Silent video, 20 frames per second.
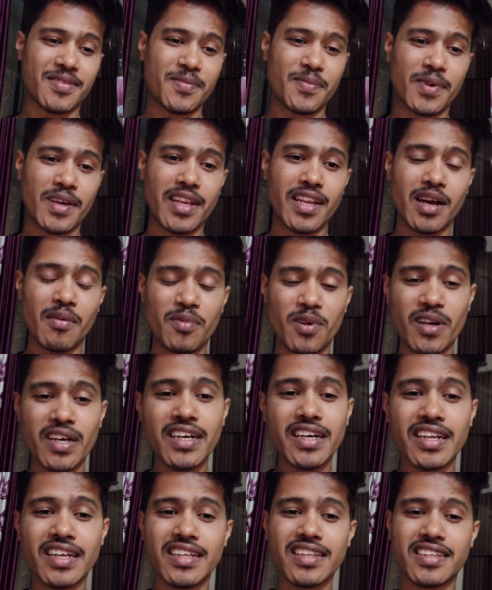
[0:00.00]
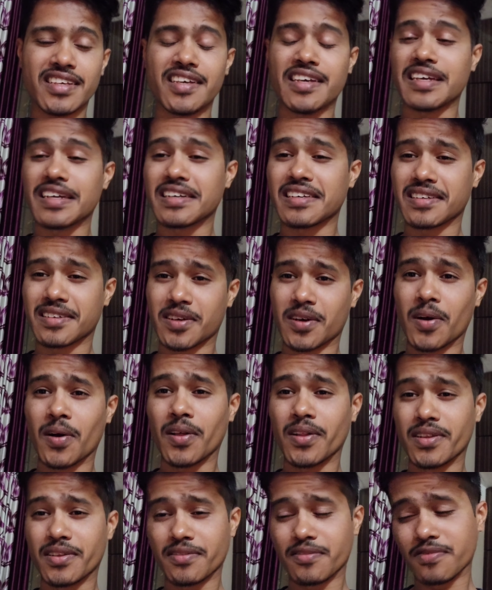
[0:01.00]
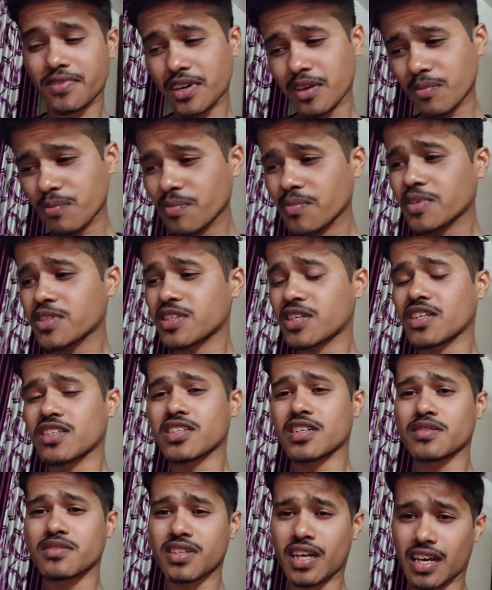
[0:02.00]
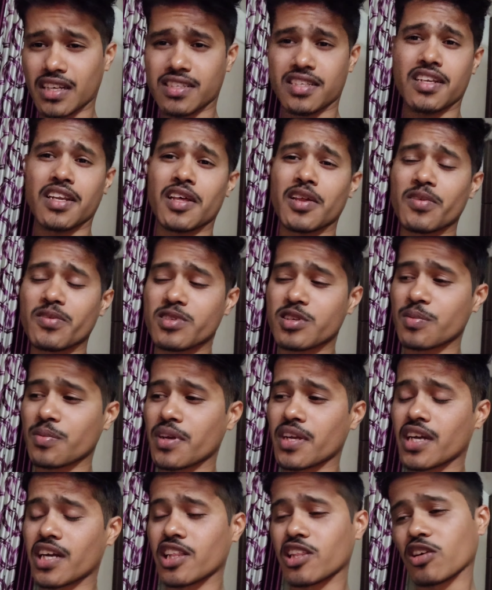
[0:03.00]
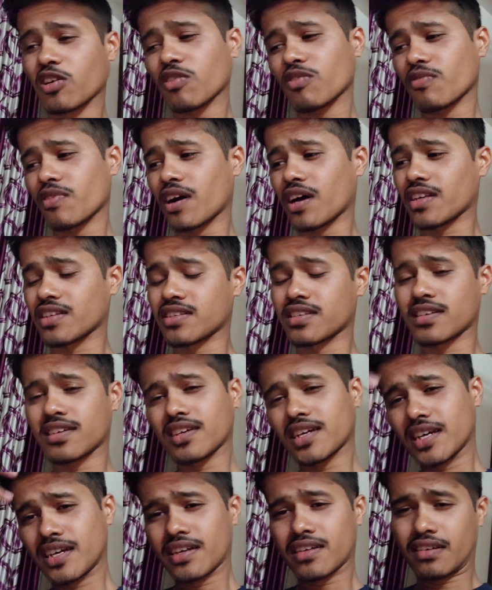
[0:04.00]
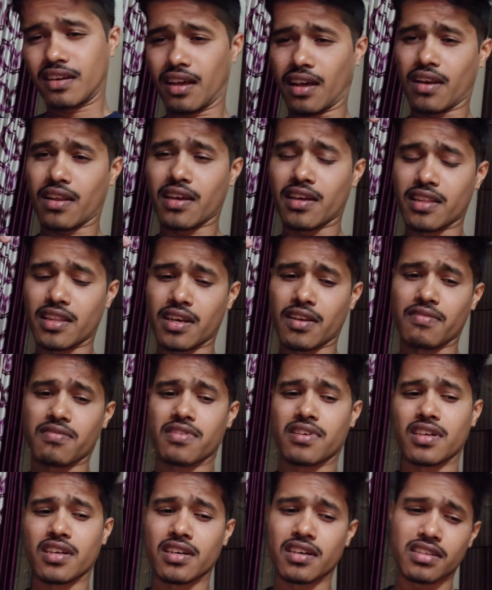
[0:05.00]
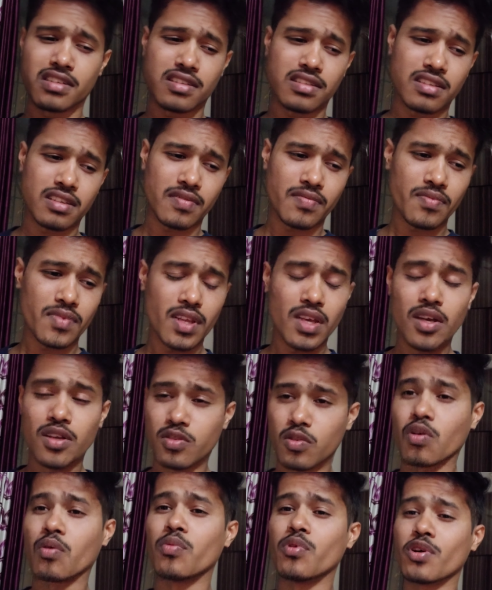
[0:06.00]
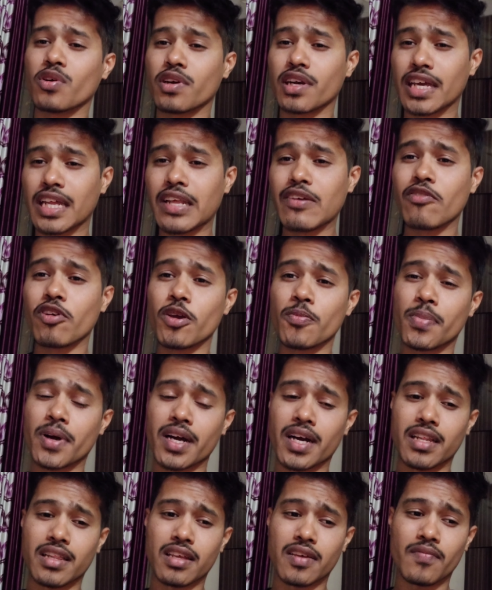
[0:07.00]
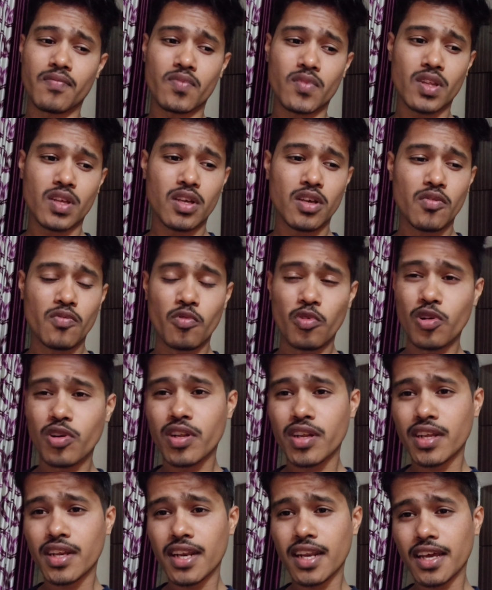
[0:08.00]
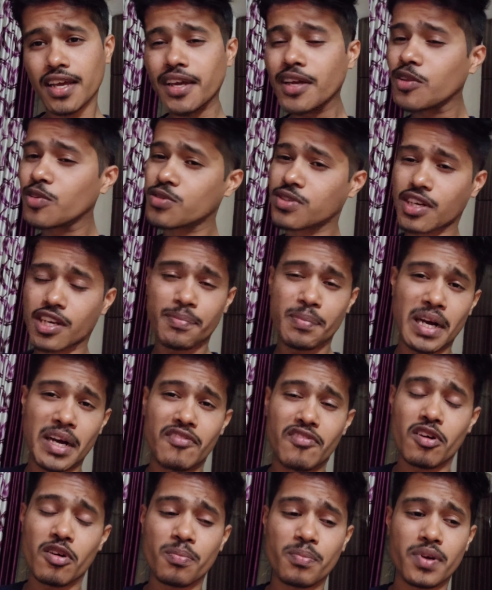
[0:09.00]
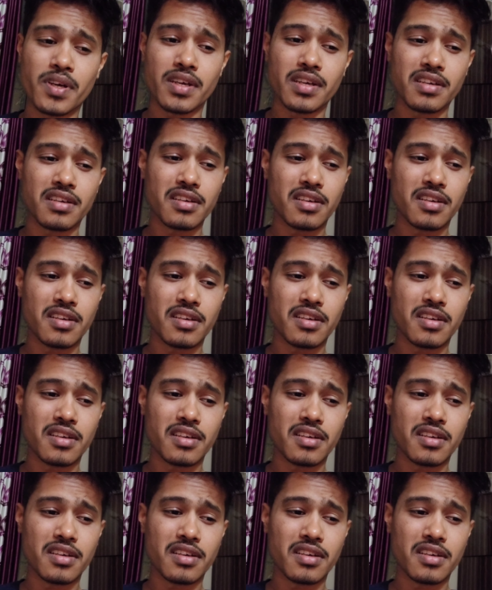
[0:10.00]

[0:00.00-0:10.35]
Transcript: मेरी हम लोग की ट्रेन थी एक ऑन फ्रॉम स्टेशन जहाँ से नेहरू से मैं निकलता और वहाँ से थाने की तरफ की एक ट्रेन थी तो हम लोग डेगी वही पकड़ते वो ट्रेन लग गई दूसरे प्लेटफॉर्म पे